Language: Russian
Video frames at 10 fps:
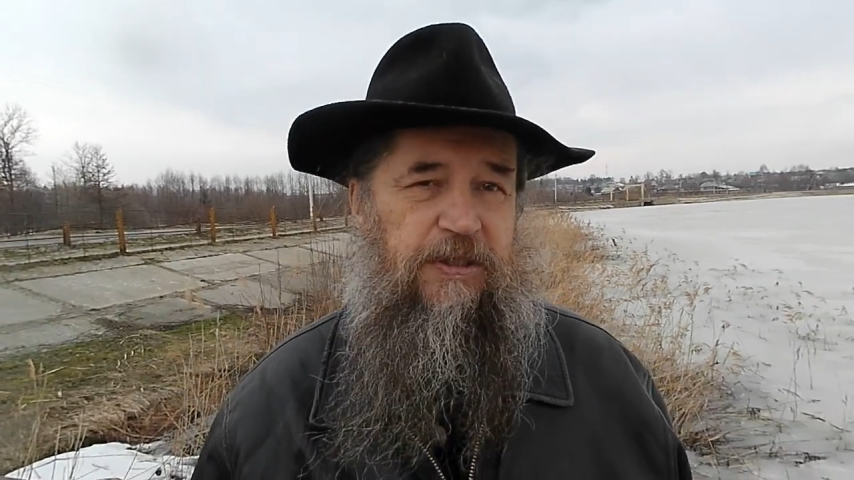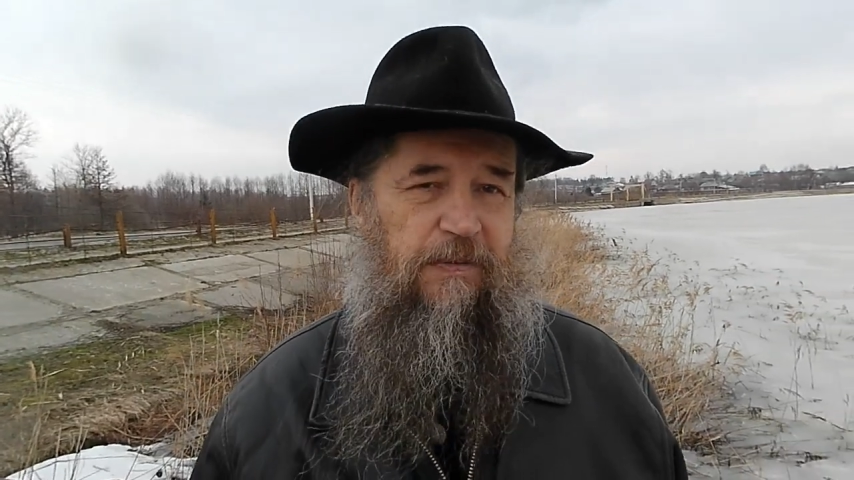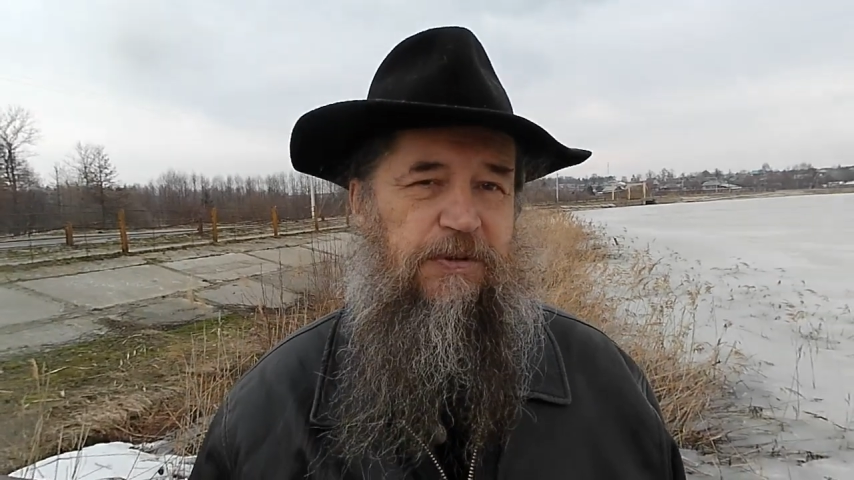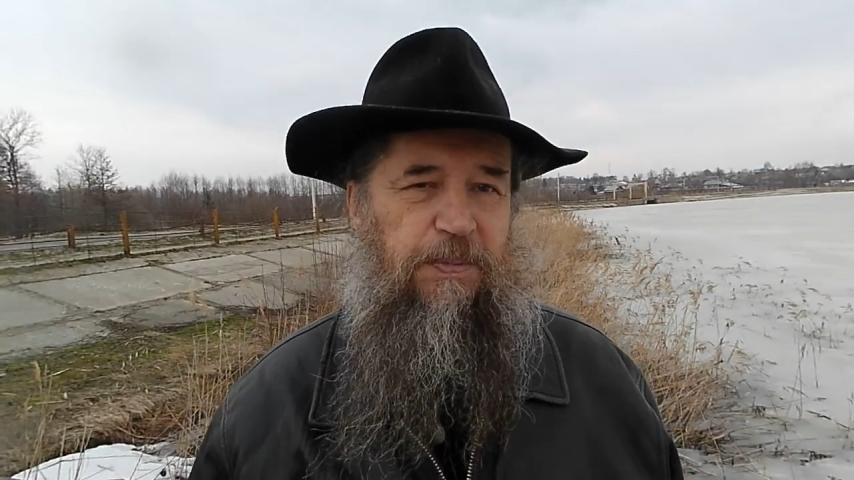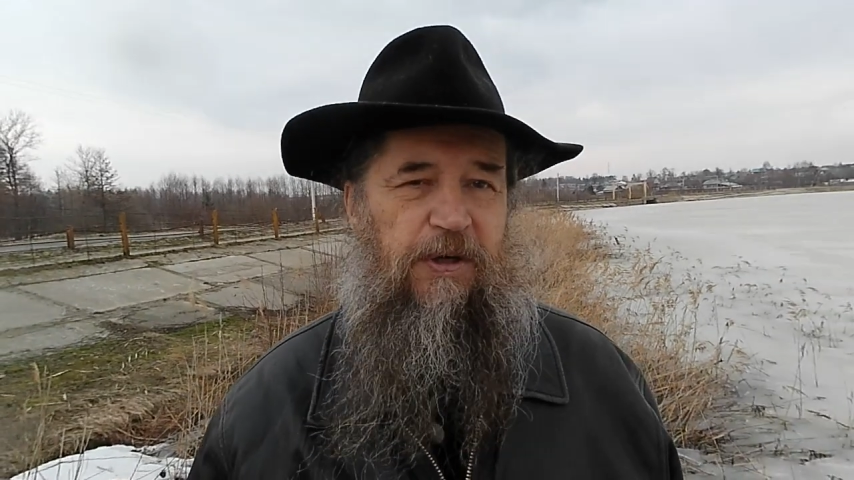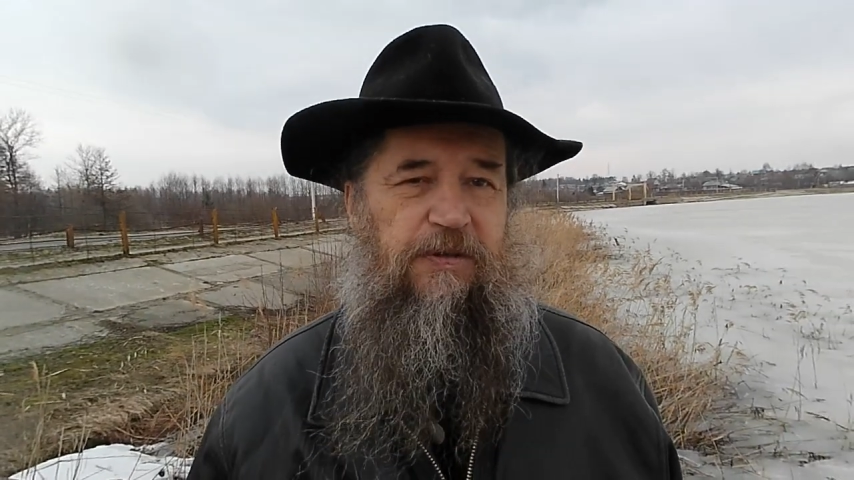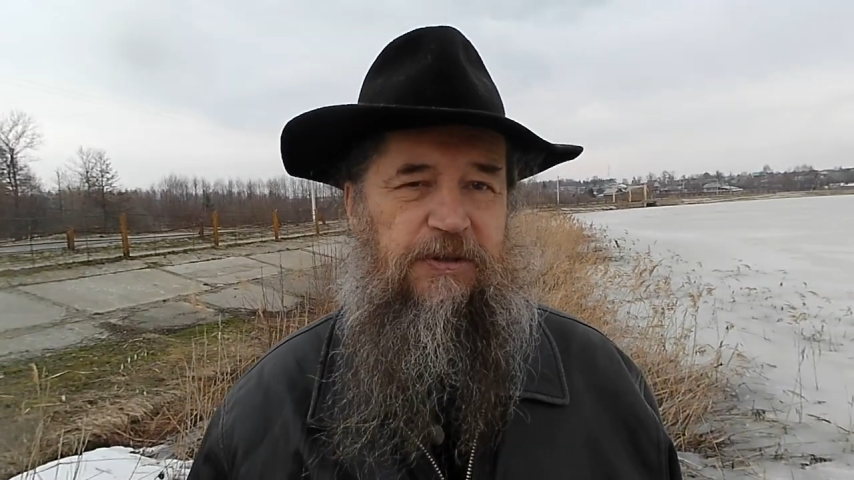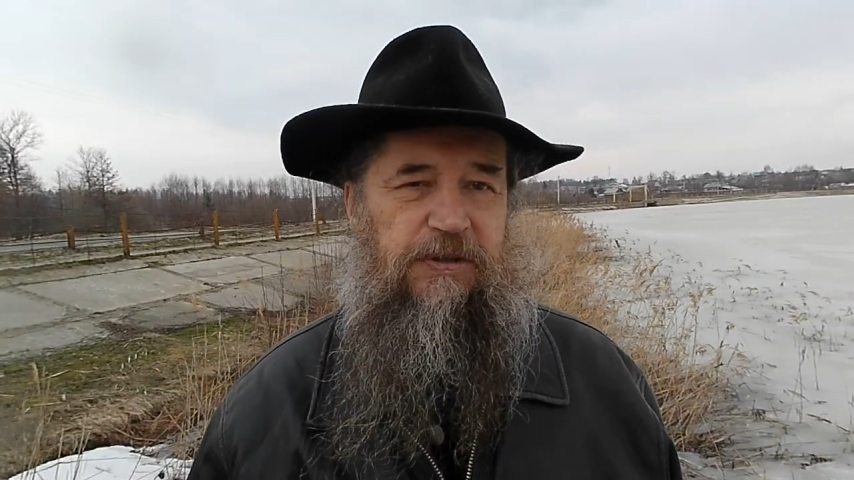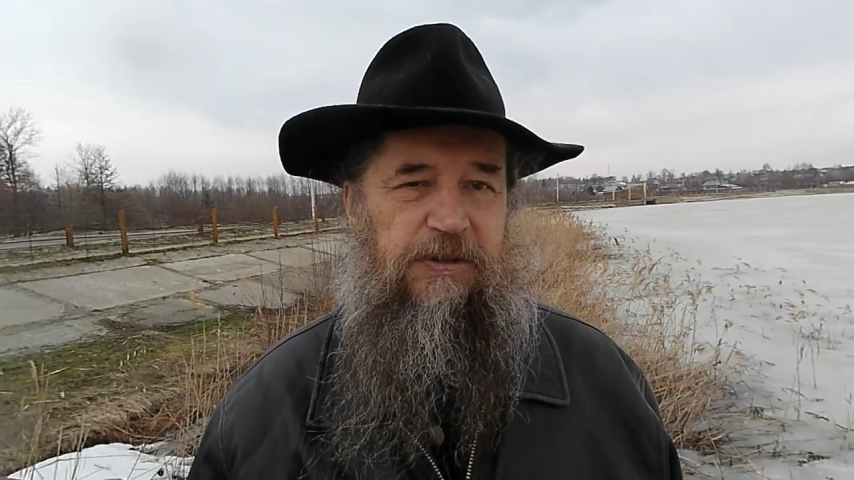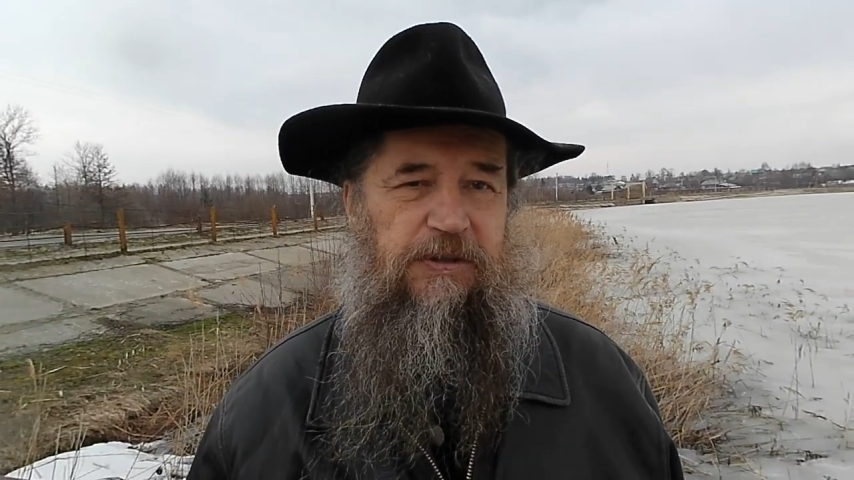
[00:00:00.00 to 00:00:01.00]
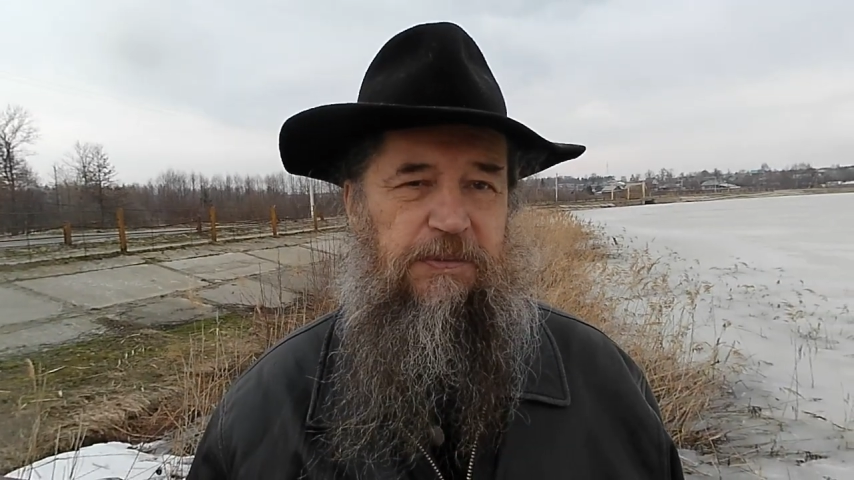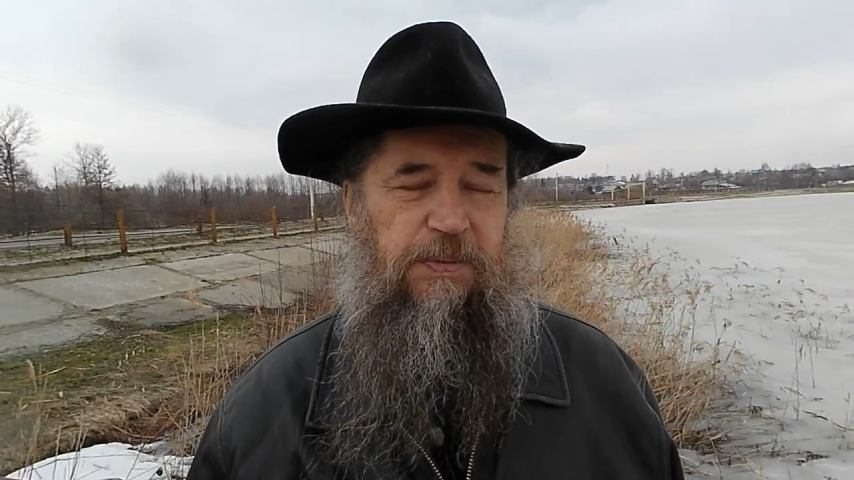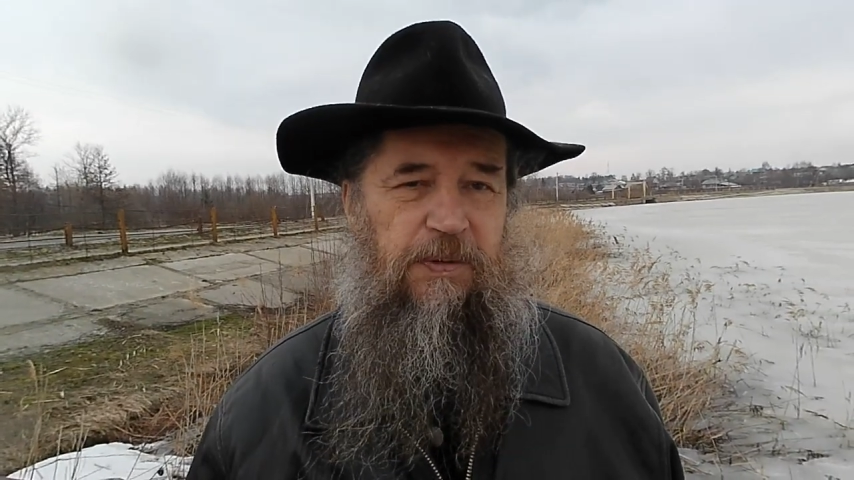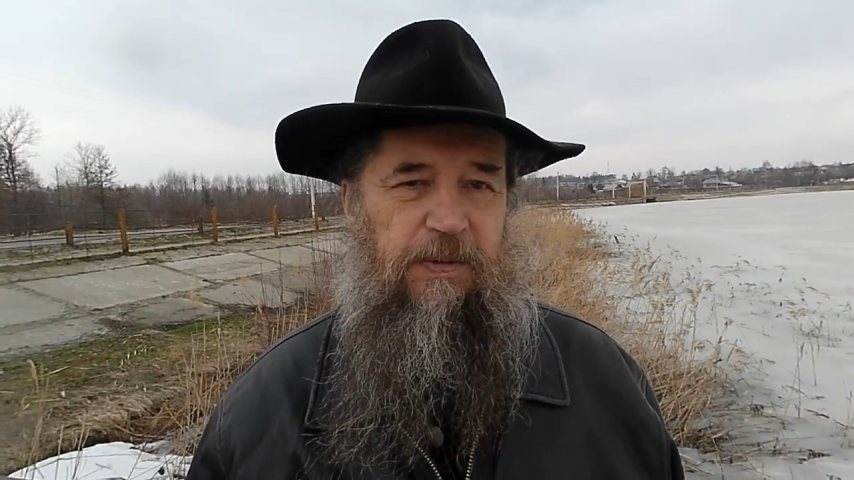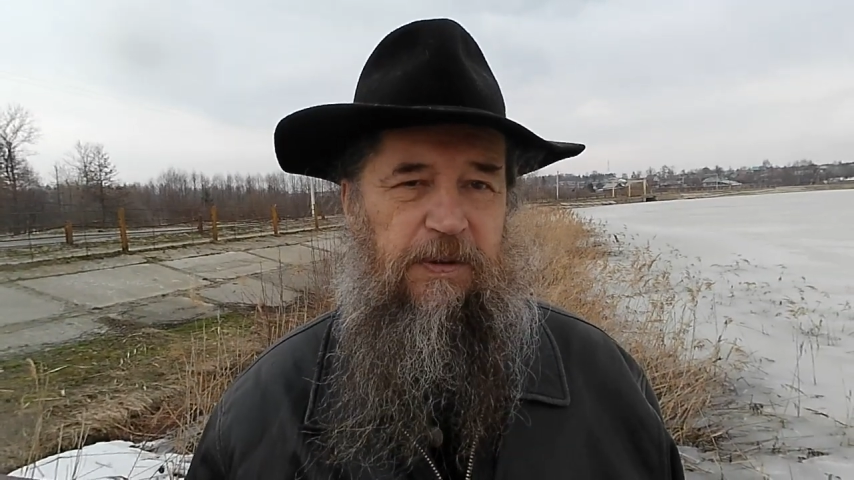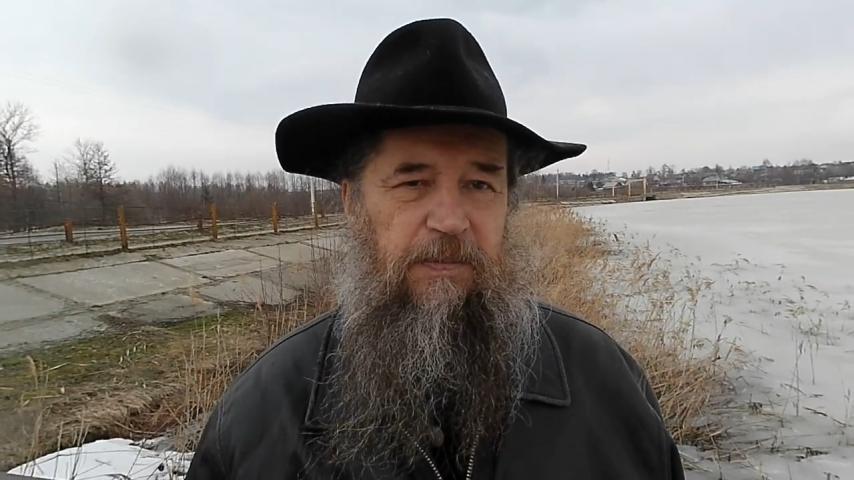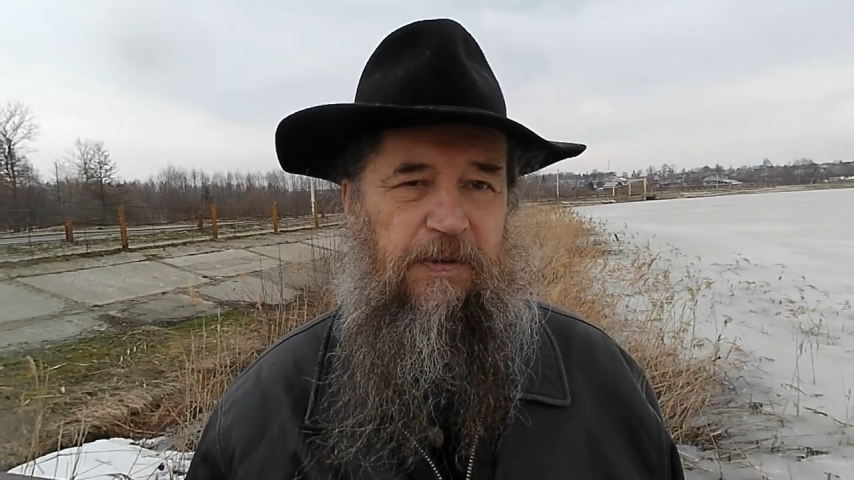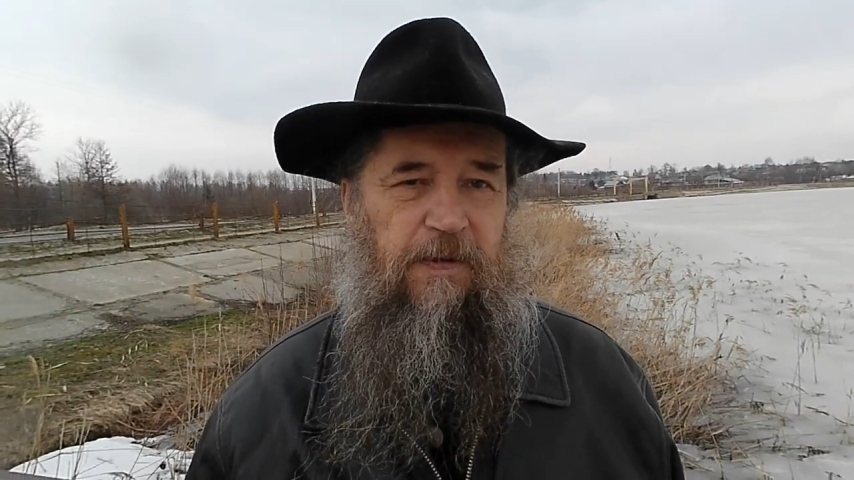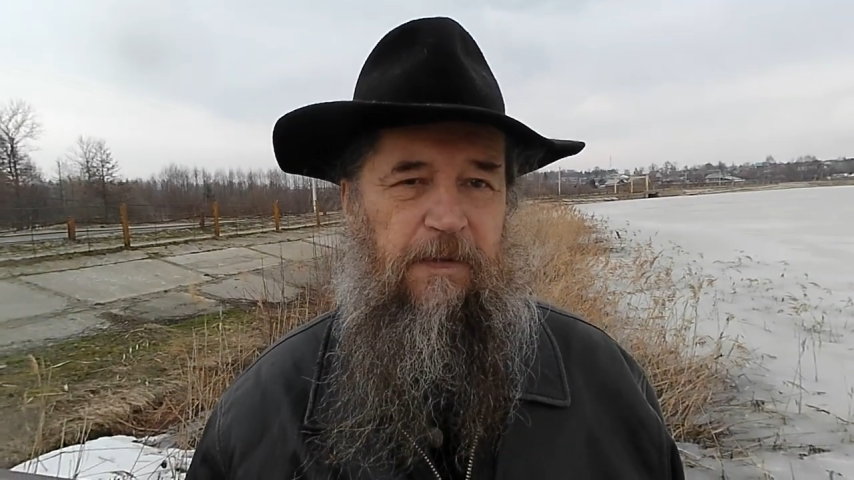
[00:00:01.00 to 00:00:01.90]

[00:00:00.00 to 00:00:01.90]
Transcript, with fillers: сам справиться с этой проблемой.